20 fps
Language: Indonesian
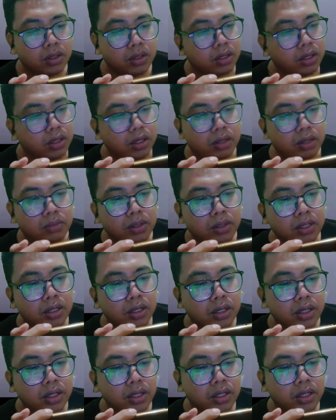gila makin
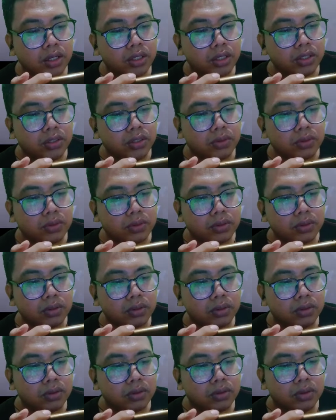ringkes cok
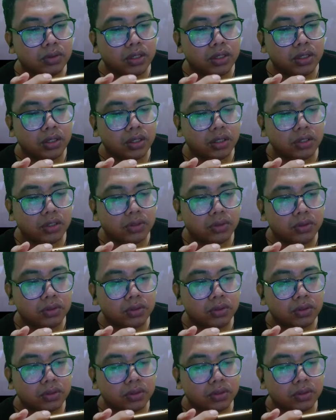enak cok